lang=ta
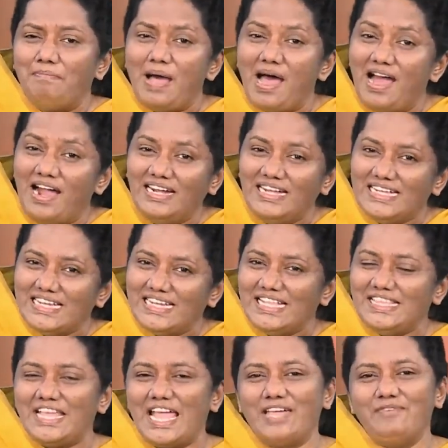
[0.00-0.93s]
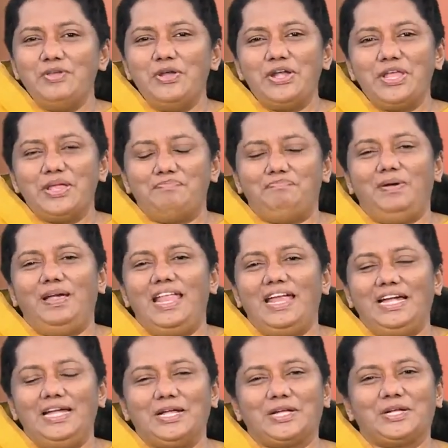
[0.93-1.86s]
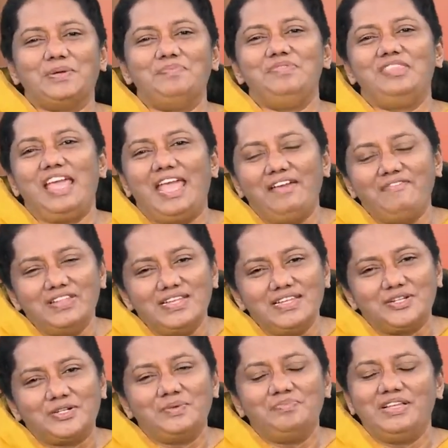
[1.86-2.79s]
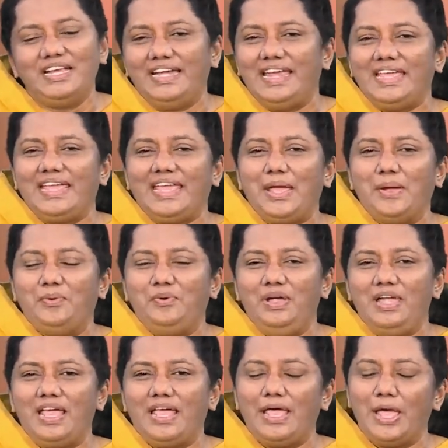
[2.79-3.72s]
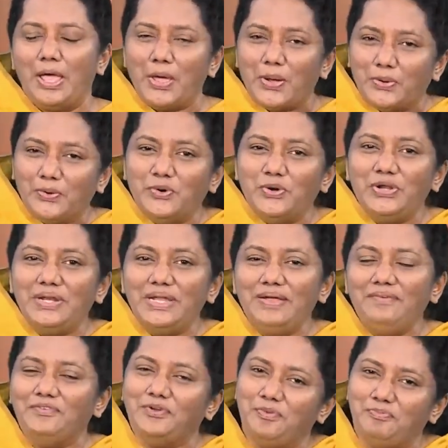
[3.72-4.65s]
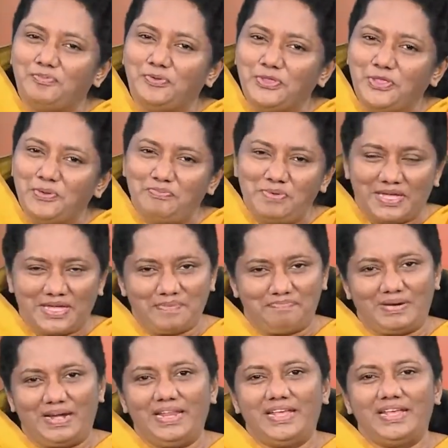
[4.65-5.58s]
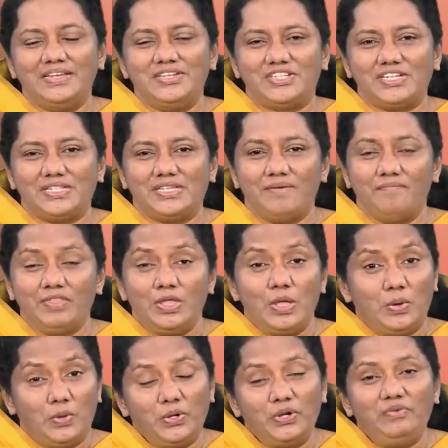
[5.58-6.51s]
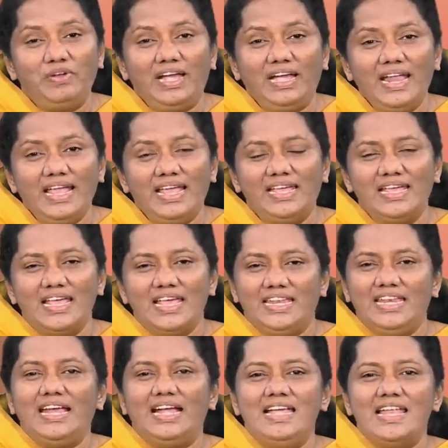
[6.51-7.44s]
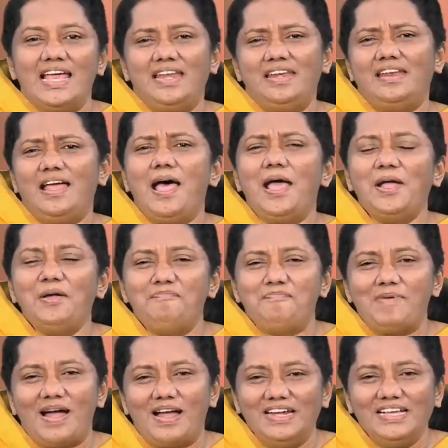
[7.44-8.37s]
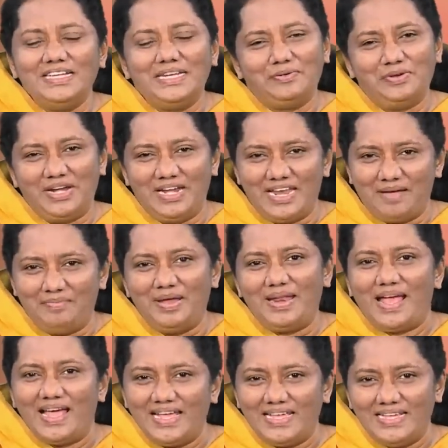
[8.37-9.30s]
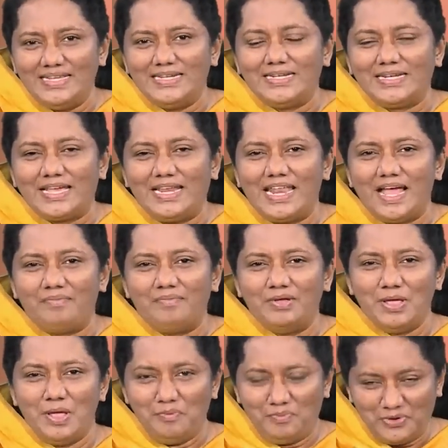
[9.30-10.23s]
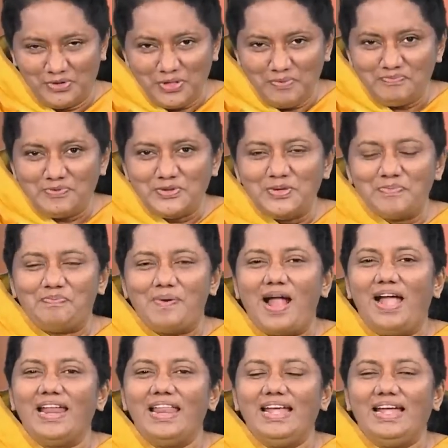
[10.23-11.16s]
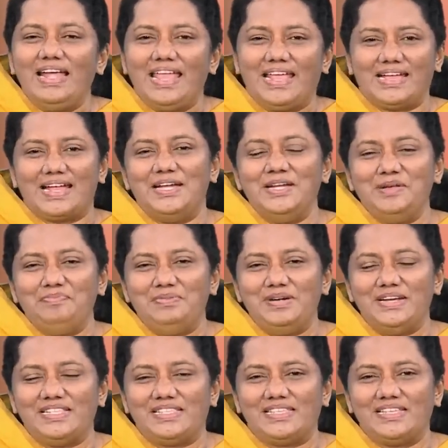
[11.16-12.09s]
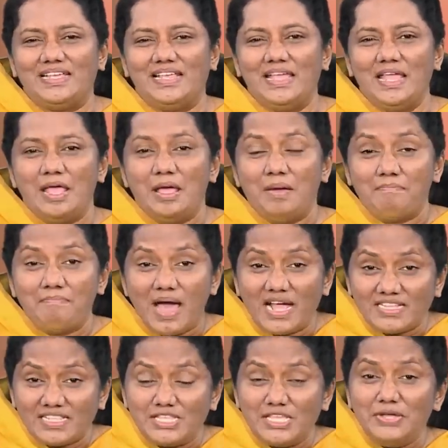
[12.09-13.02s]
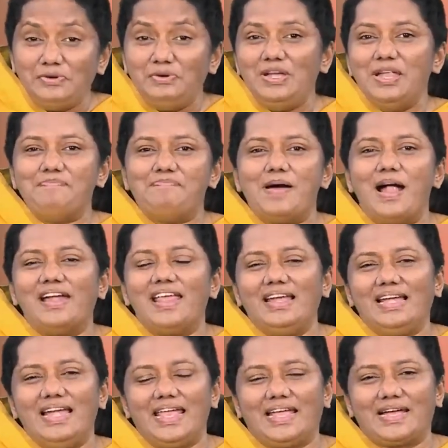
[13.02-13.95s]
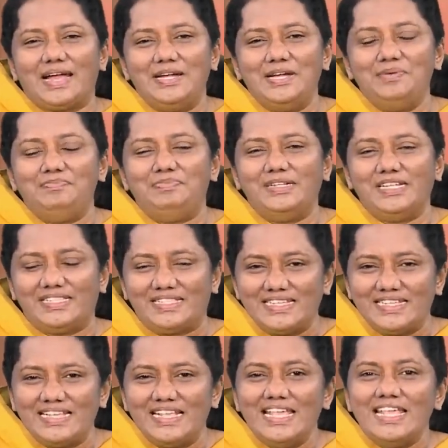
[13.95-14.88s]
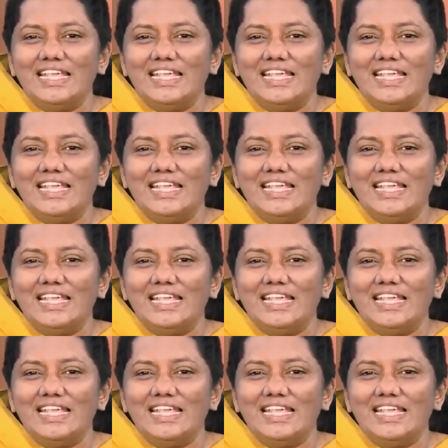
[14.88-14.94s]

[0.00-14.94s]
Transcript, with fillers: பாடுகிற தேவனுடைய பிள்ளைகளுக்கும் தேவனுக்கும் இடையே உள்ள உறவு புதுப்பிக்கப்படுகின்றது ஒருவேளை நீங்கள் நன்றாக பாடுகிற ஒரு நபராக இருக்கலாம் புது புது பாடல்களை கண்டுபிடித்து பக்தியுள்ள பாடல்களை கண்டுபிடித்து